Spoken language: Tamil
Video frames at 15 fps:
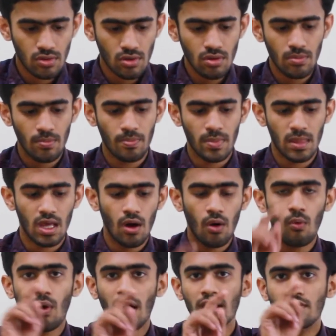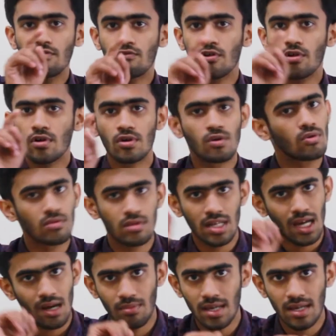ஸோ ஒன் ஃபோர் டூ
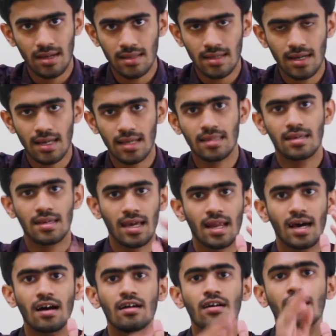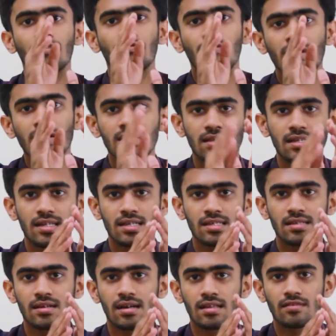த்ரீ அப்படிங்கிறது கிடைக்குது ஏன்னா ஃபர்ஸ்ட்
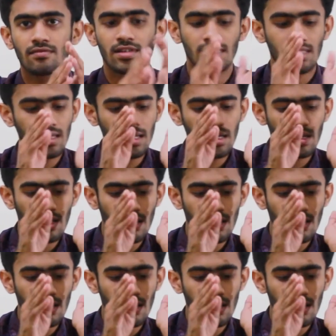இண்டெக்ஸுங்கிறது வந்து